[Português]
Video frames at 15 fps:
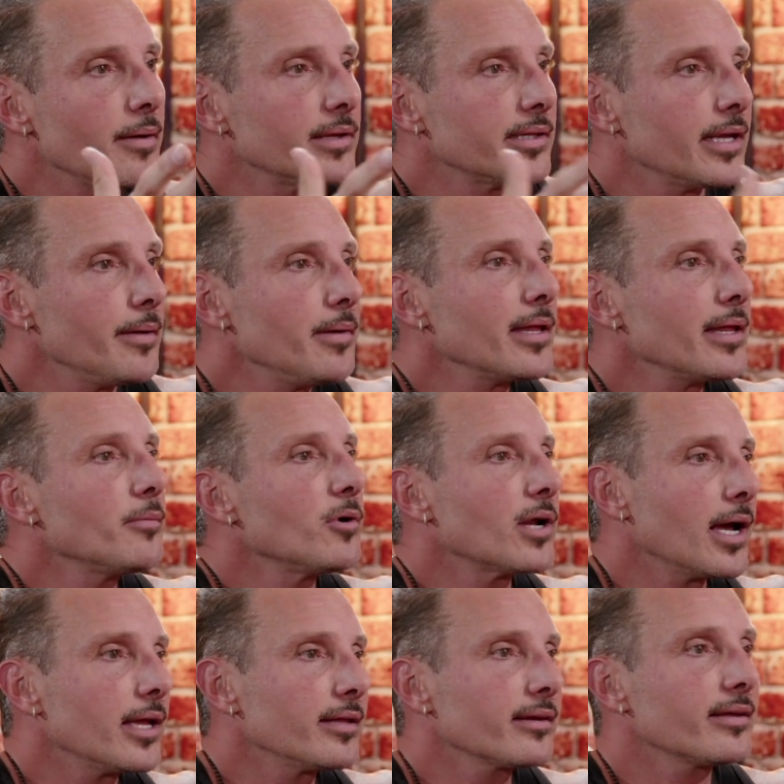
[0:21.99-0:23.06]
Até minha
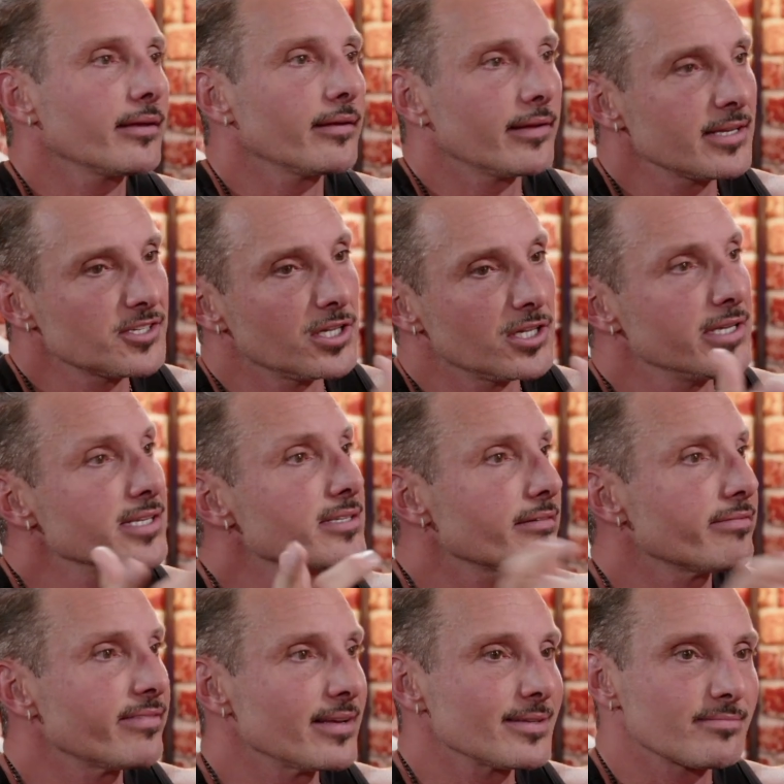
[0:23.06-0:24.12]
namorada, que é estilista,
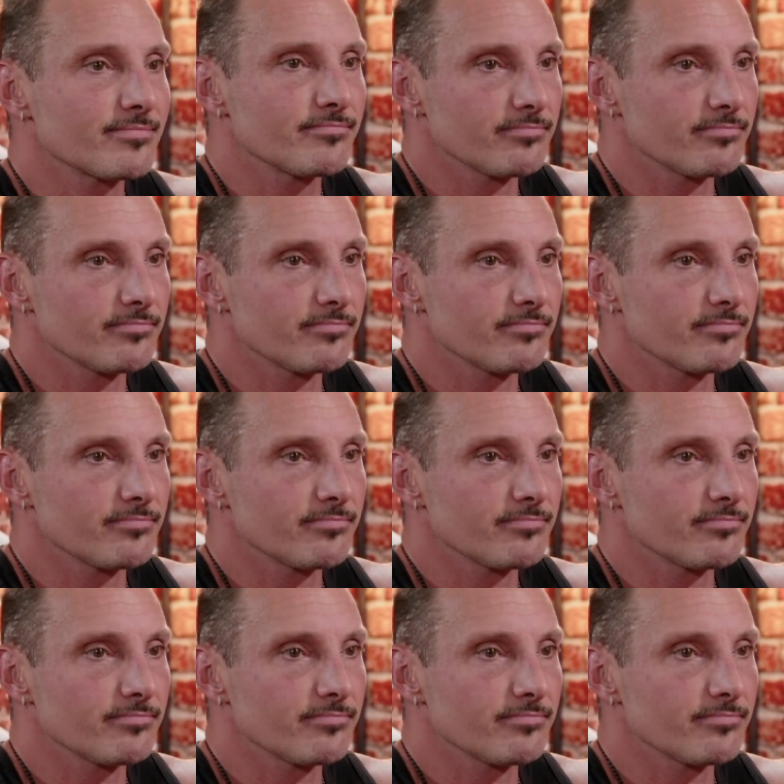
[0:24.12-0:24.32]
fez,